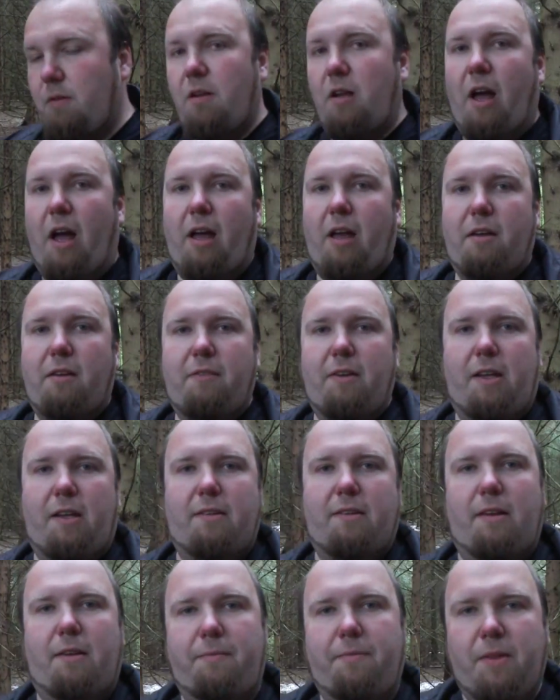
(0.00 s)
Ha, weg
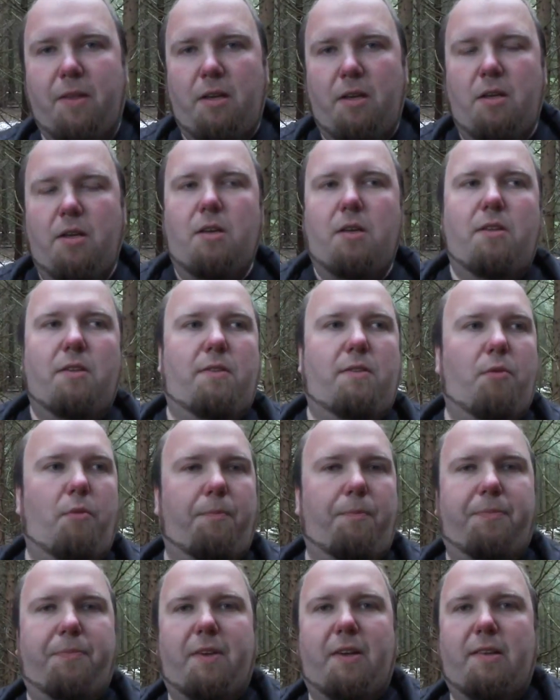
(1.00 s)
ist er.
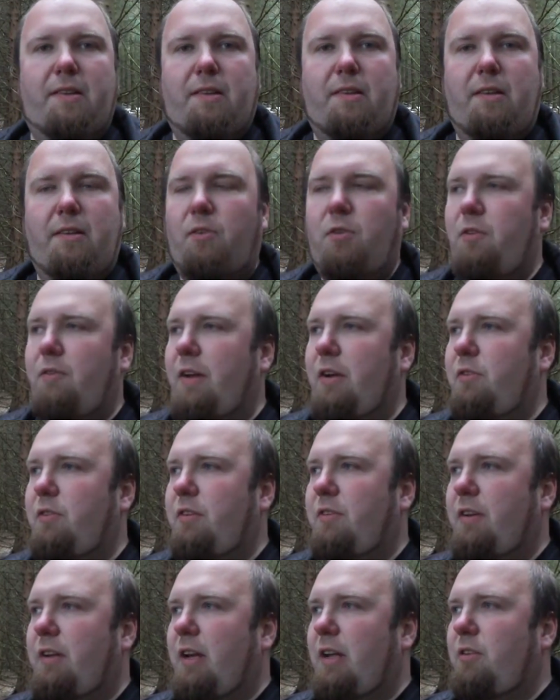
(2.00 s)
So, jetzt ist die Sonne weg und
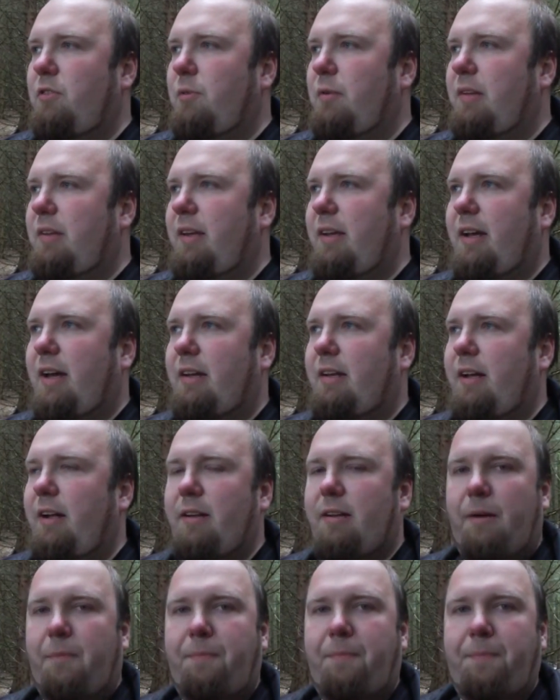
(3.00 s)
es wird gleich nochmal 10 Grad
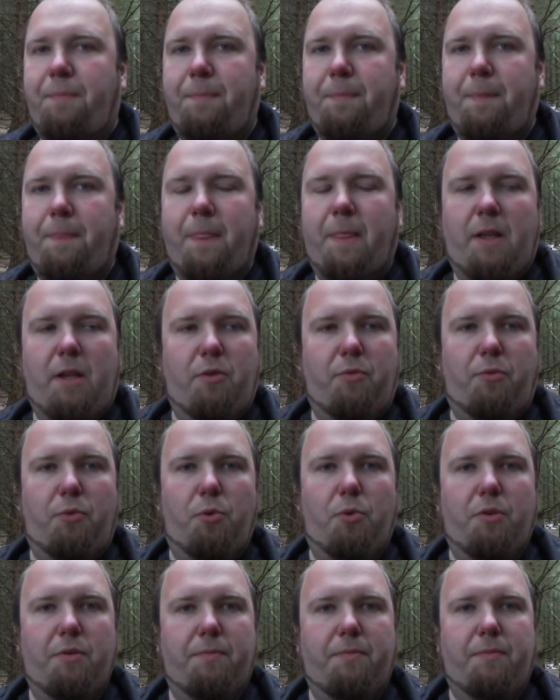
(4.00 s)
kälter.
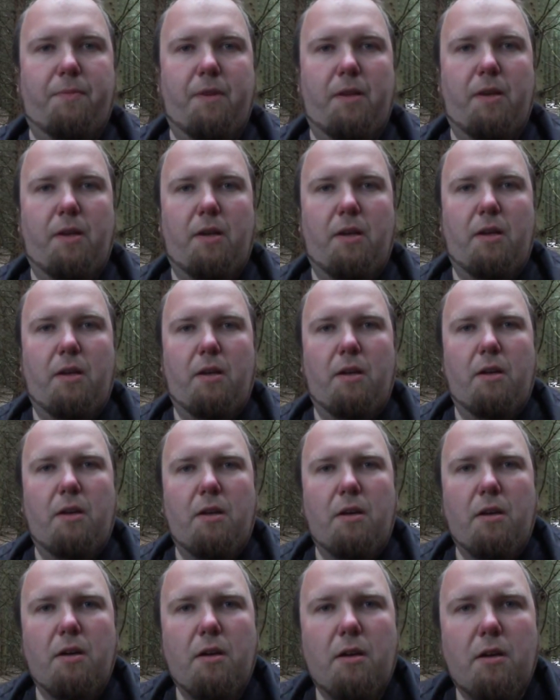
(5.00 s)
Gefühlt.
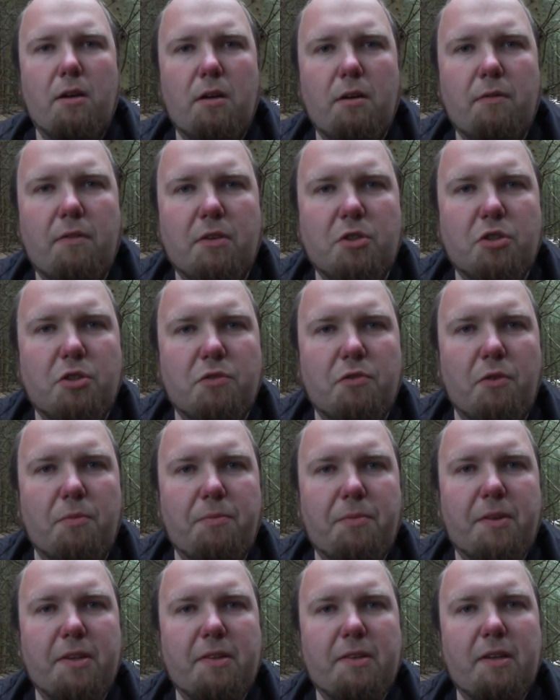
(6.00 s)

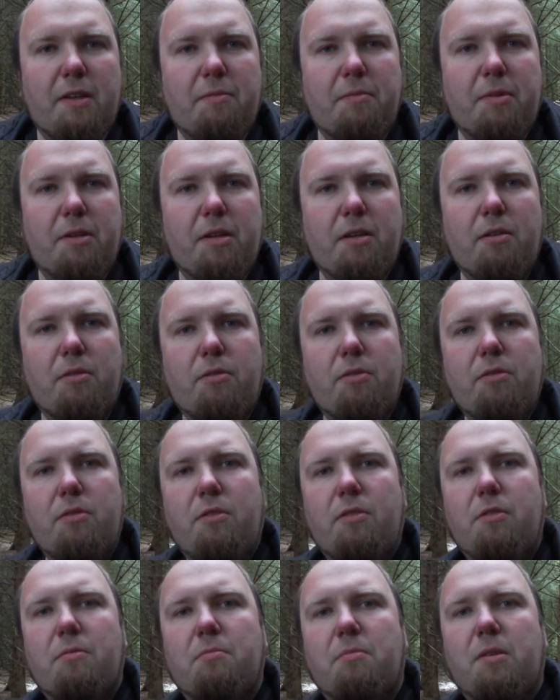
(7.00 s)
Verschwimmt das da im
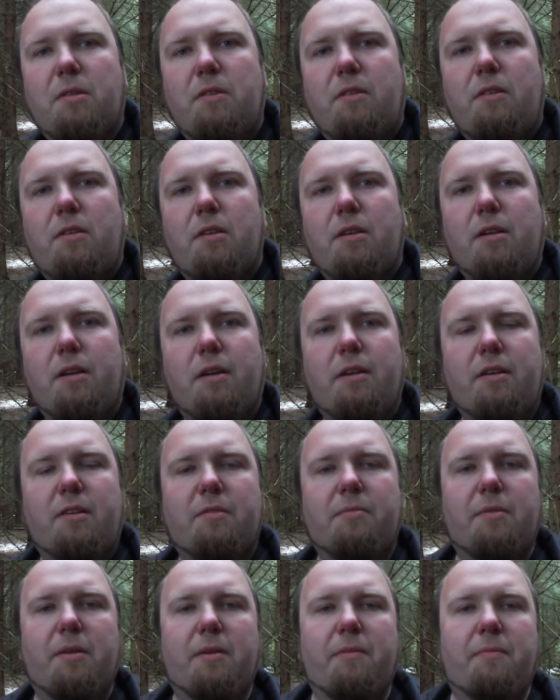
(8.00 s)
Hintergrund? Man sieht ja gar
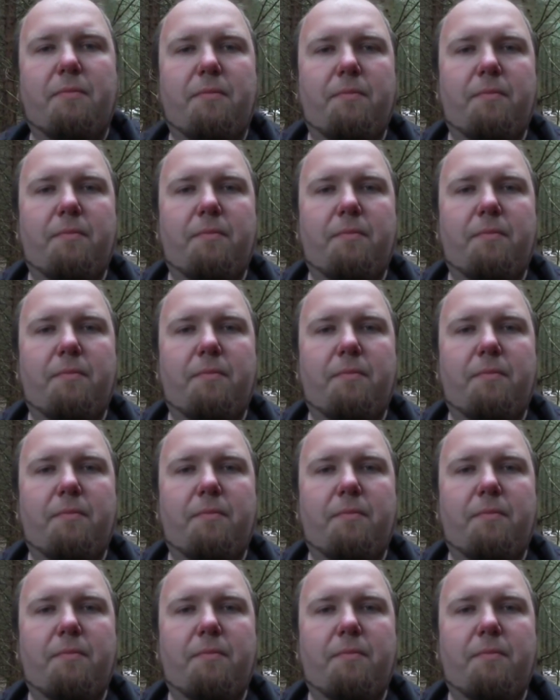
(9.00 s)
nichts mehr.